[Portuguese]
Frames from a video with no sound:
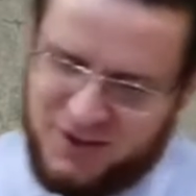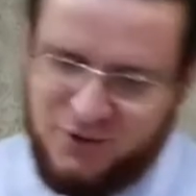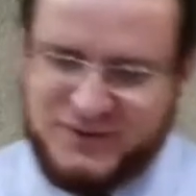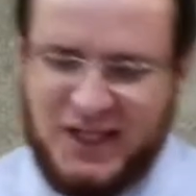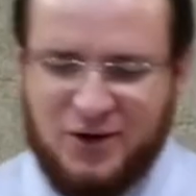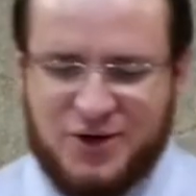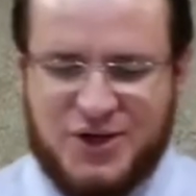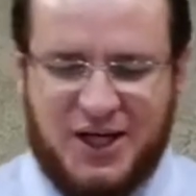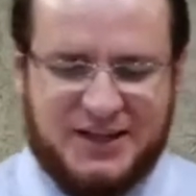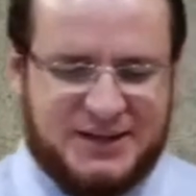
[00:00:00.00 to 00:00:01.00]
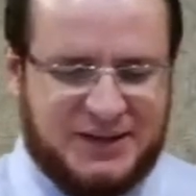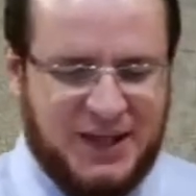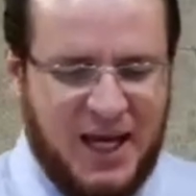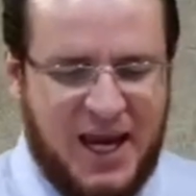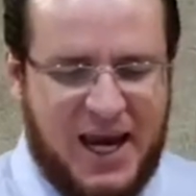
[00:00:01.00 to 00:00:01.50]
E o Senhor
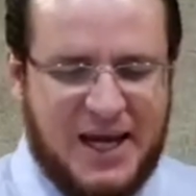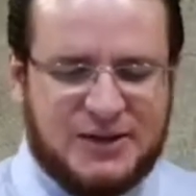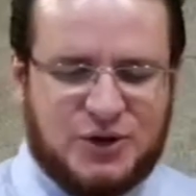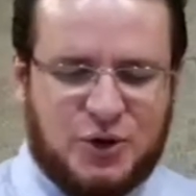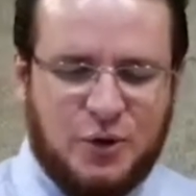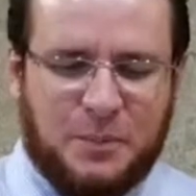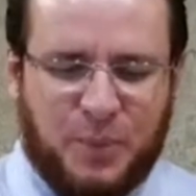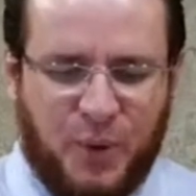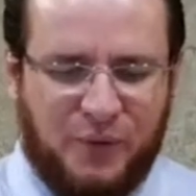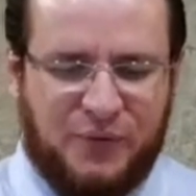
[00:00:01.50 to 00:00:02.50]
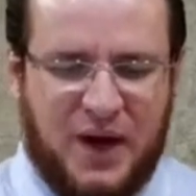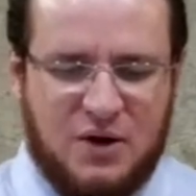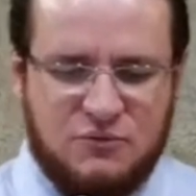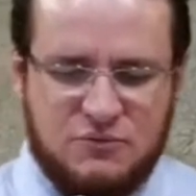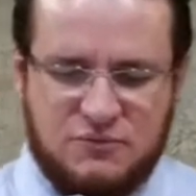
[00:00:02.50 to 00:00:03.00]
disse: Eis povo
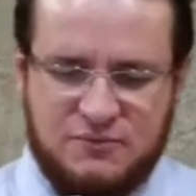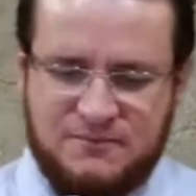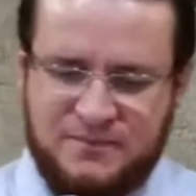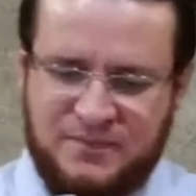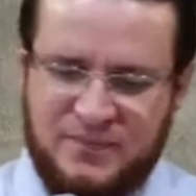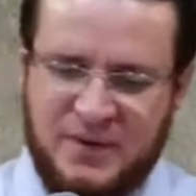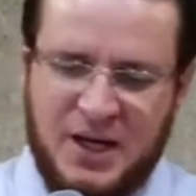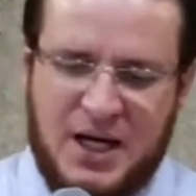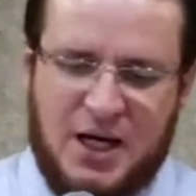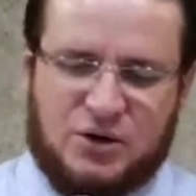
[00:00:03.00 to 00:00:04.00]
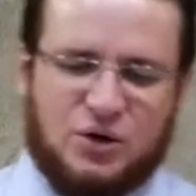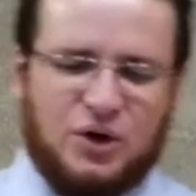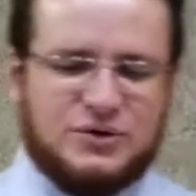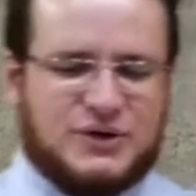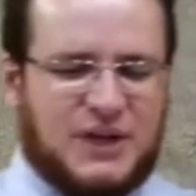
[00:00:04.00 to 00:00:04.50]
é um, e
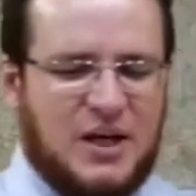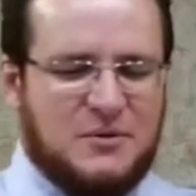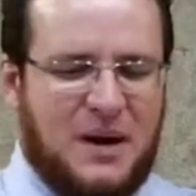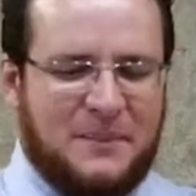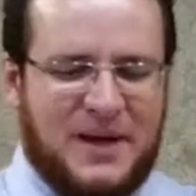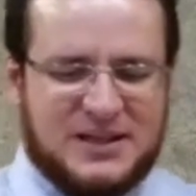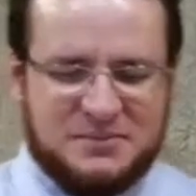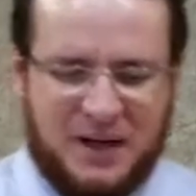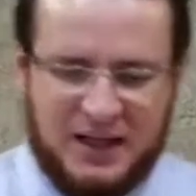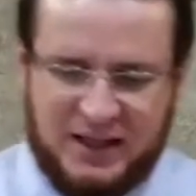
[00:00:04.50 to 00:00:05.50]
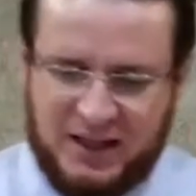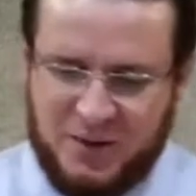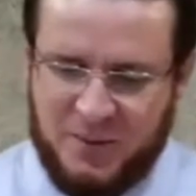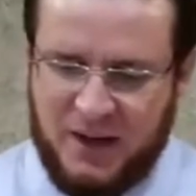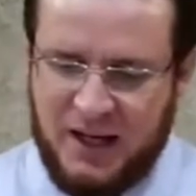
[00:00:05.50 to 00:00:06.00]
todos têm uma mesma
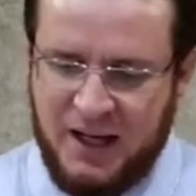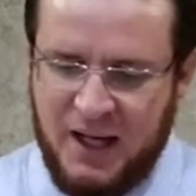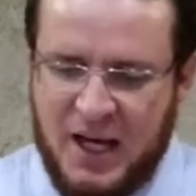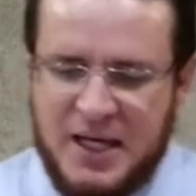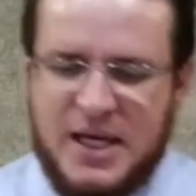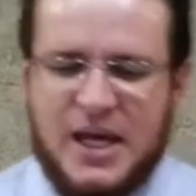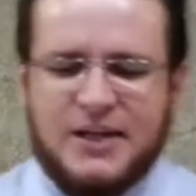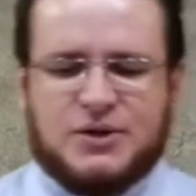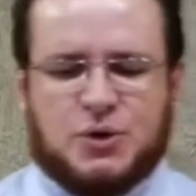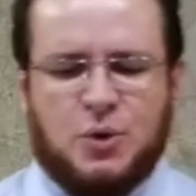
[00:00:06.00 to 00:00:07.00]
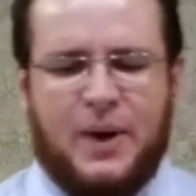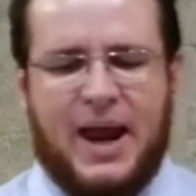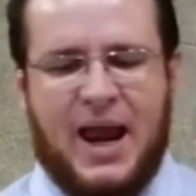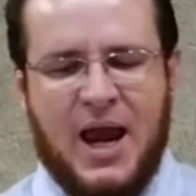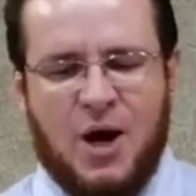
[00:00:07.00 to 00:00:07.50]
língua, e isto
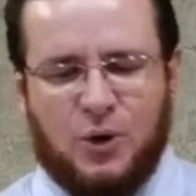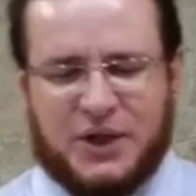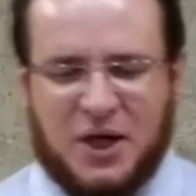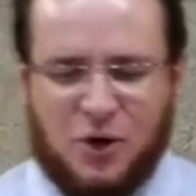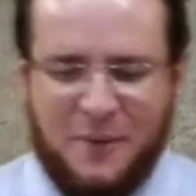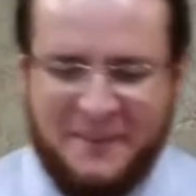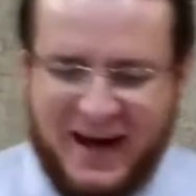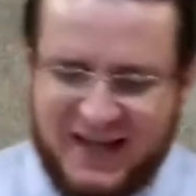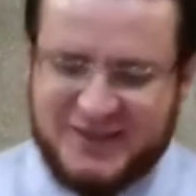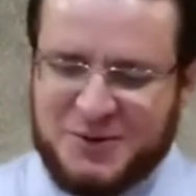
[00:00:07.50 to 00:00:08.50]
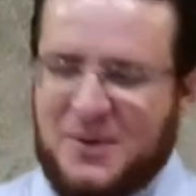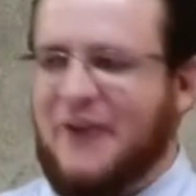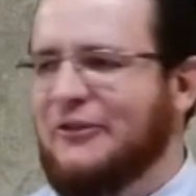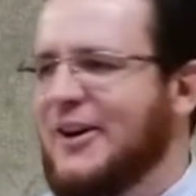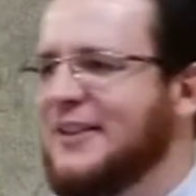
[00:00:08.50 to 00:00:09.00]
é o que começam
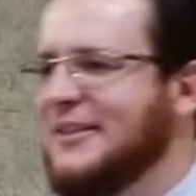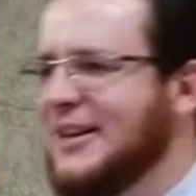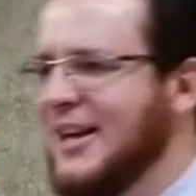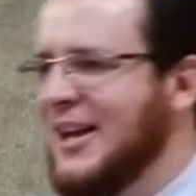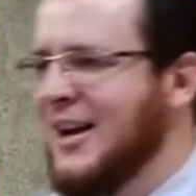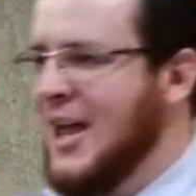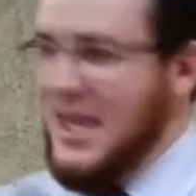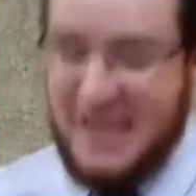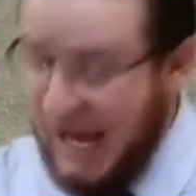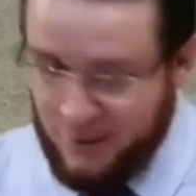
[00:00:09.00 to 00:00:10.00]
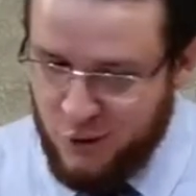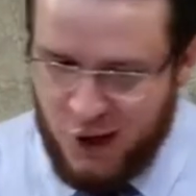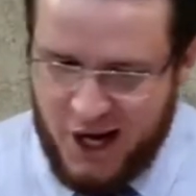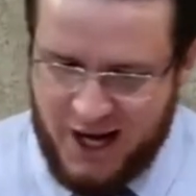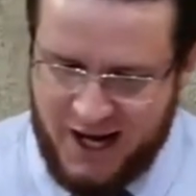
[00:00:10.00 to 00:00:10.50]
a fazer. E
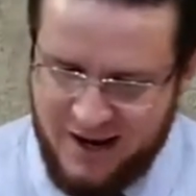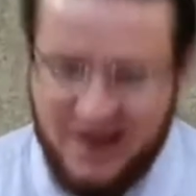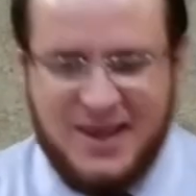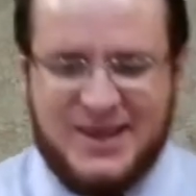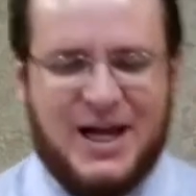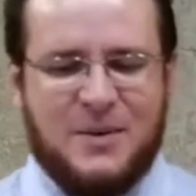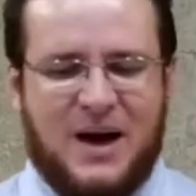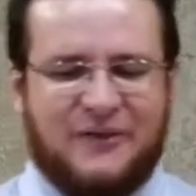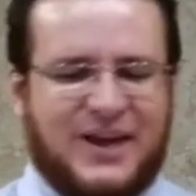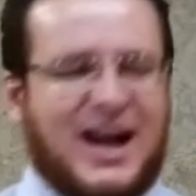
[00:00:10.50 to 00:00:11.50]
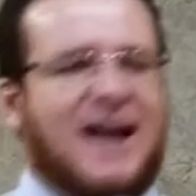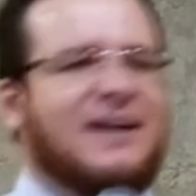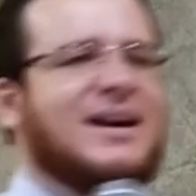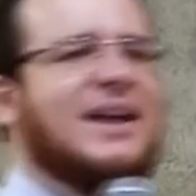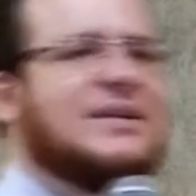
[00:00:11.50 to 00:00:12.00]
agora não haverá
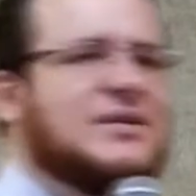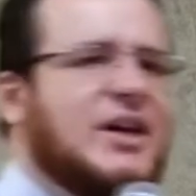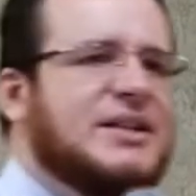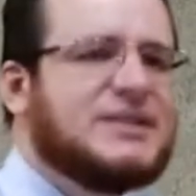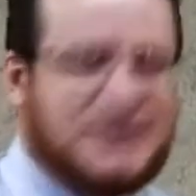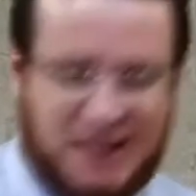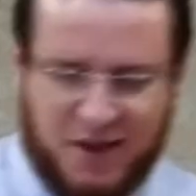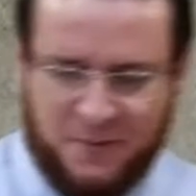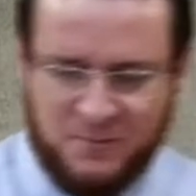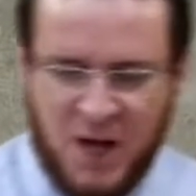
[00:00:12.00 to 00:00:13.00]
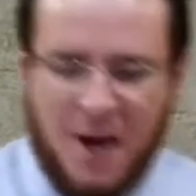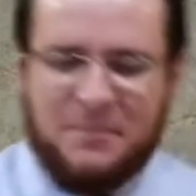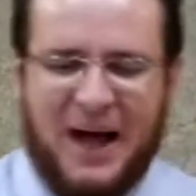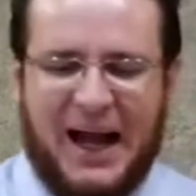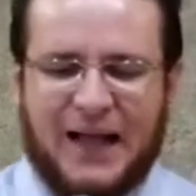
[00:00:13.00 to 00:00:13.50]
restrição
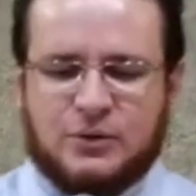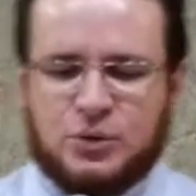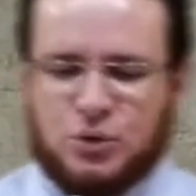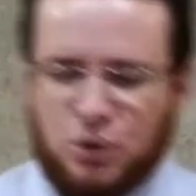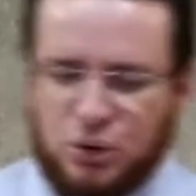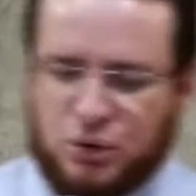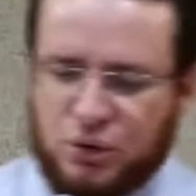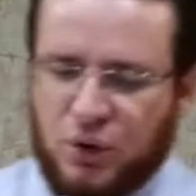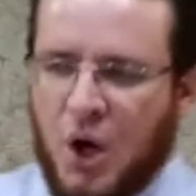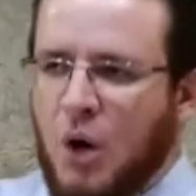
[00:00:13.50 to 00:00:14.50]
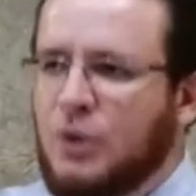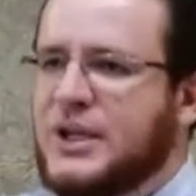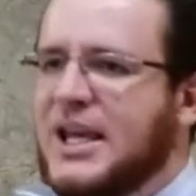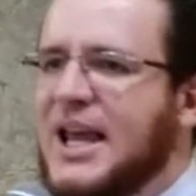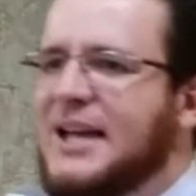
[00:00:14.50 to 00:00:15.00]
para tudo o
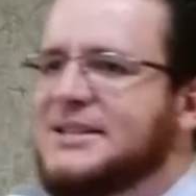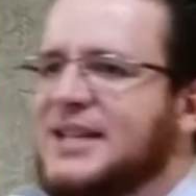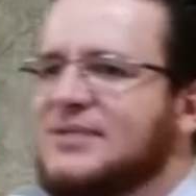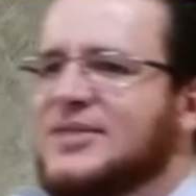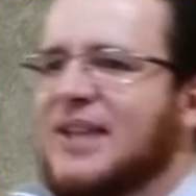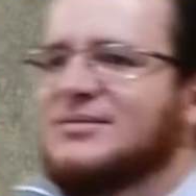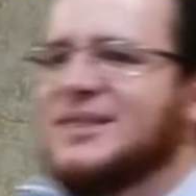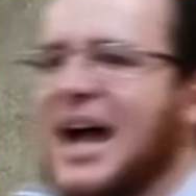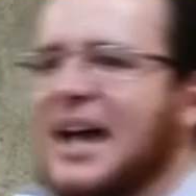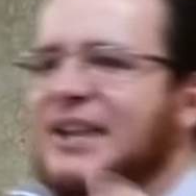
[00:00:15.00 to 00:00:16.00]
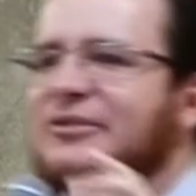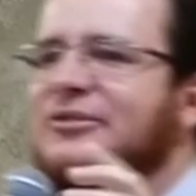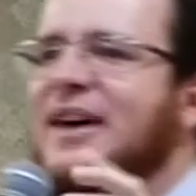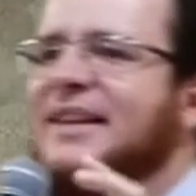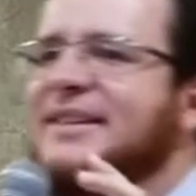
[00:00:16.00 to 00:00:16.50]
que eles intentarem
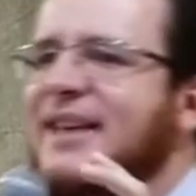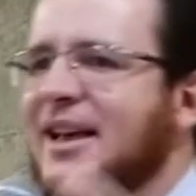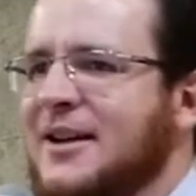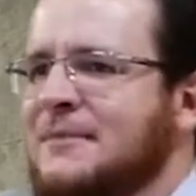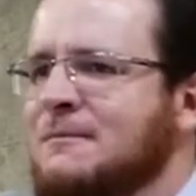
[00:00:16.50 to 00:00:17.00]
fazer.